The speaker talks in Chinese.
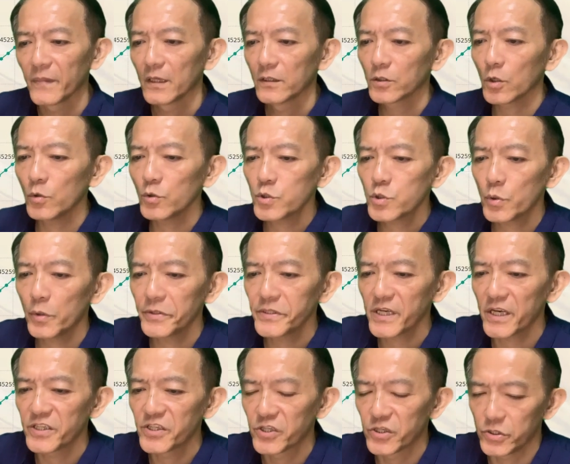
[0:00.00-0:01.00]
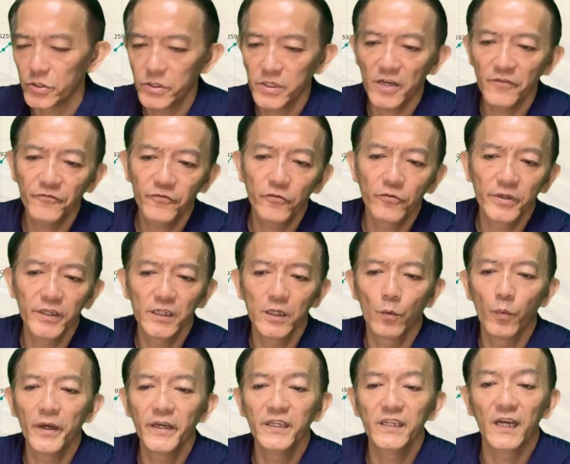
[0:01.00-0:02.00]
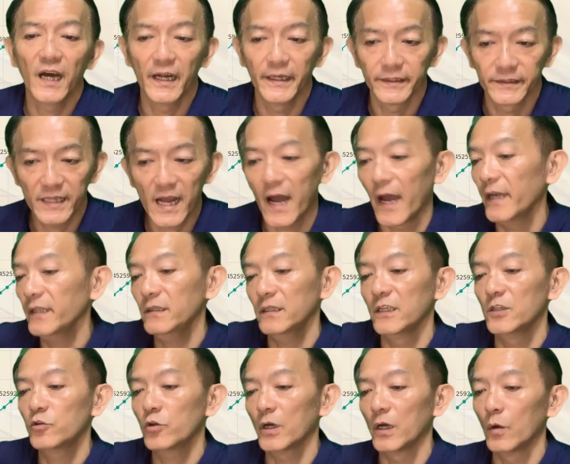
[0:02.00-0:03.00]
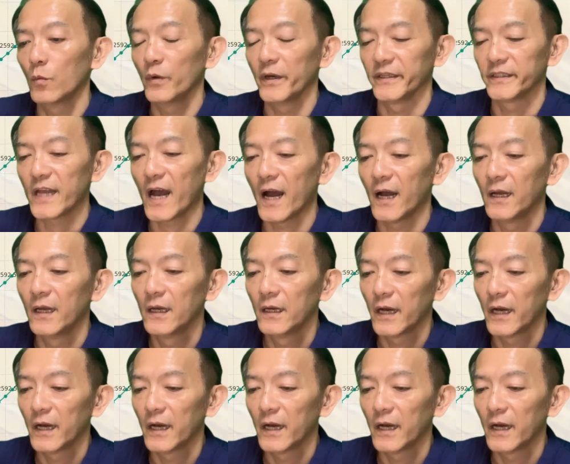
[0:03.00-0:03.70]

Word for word: 都说这个时间复利的威力很大，哎，的确很伟大。